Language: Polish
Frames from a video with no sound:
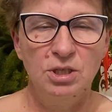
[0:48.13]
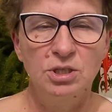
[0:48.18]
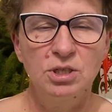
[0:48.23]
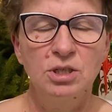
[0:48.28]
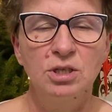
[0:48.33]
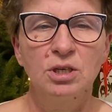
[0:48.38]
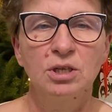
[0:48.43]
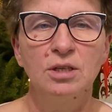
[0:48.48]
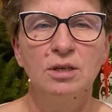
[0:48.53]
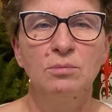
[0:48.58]

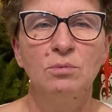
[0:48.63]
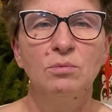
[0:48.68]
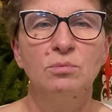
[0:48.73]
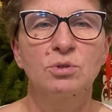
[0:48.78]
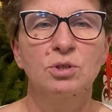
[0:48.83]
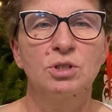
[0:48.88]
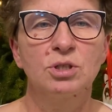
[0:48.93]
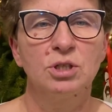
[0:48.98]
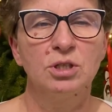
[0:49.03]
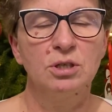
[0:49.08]
Dzięki temu
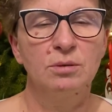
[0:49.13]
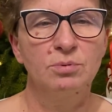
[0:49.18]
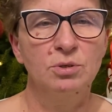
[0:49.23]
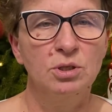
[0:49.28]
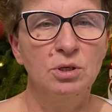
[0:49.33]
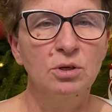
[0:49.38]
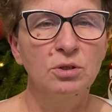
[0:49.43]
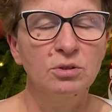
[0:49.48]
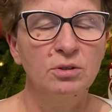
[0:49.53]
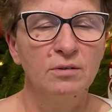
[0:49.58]
możecie się
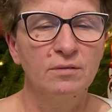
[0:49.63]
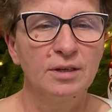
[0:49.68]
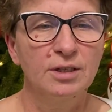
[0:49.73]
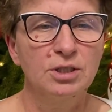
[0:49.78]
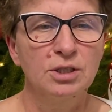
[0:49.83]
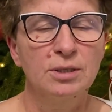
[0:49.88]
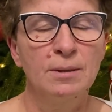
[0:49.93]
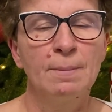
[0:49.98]
przygotować.